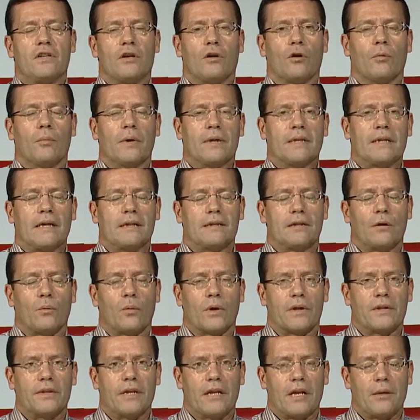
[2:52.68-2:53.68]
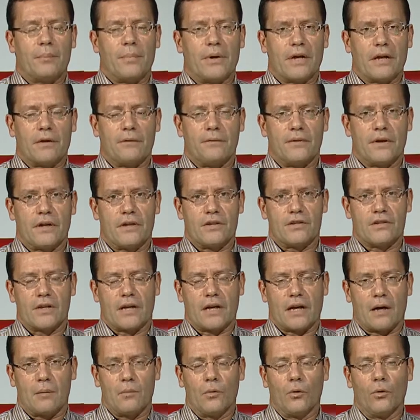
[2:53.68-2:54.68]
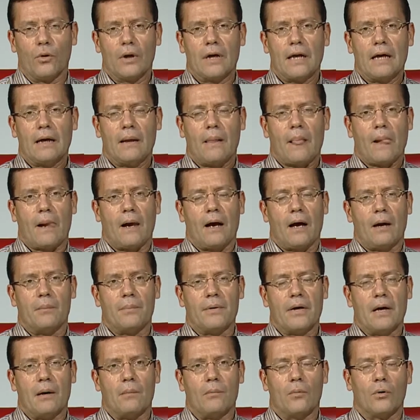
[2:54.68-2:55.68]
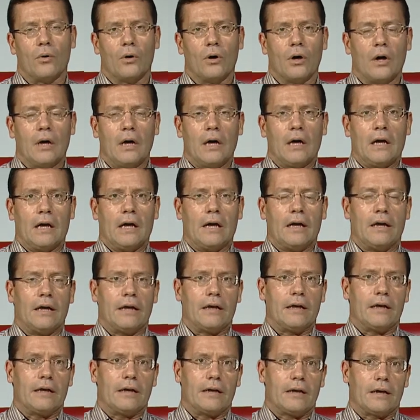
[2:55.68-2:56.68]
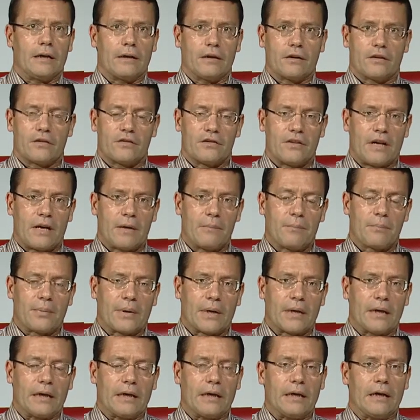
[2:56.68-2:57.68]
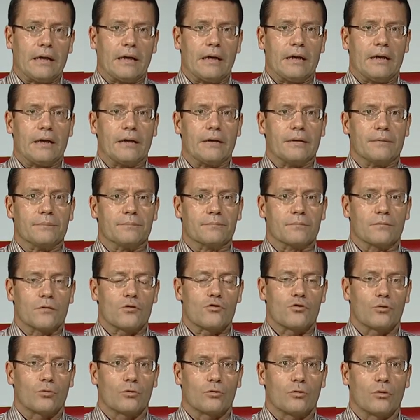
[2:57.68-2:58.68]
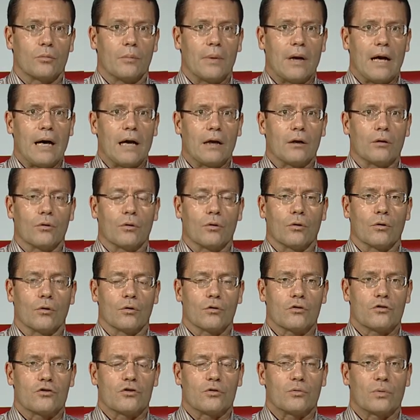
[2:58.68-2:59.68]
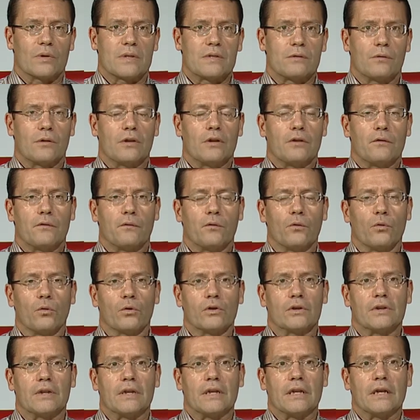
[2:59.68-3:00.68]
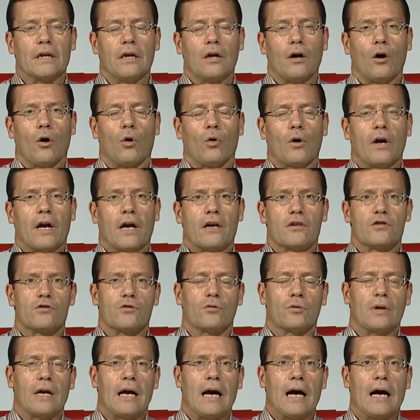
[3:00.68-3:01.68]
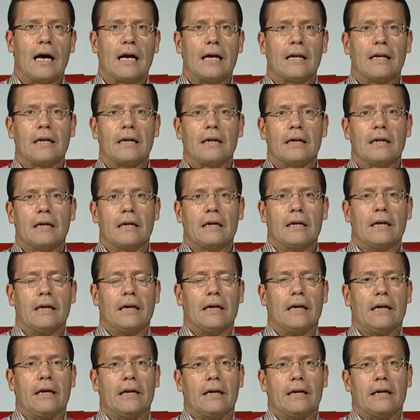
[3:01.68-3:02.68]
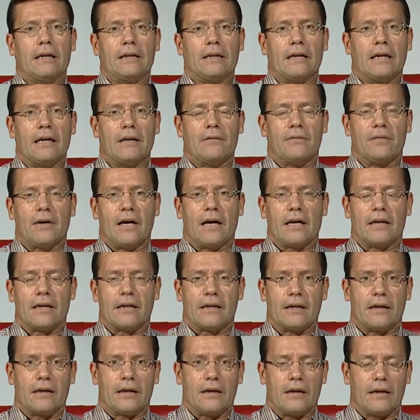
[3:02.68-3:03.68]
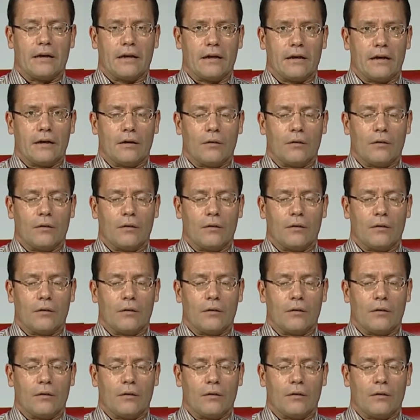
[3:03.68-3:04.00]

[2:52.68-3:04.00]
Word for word: come tanti quartieri periferici a Cremona abbiamo eh, sempre eh, sotto mano situazioni di furti occasionali eh, nelle varie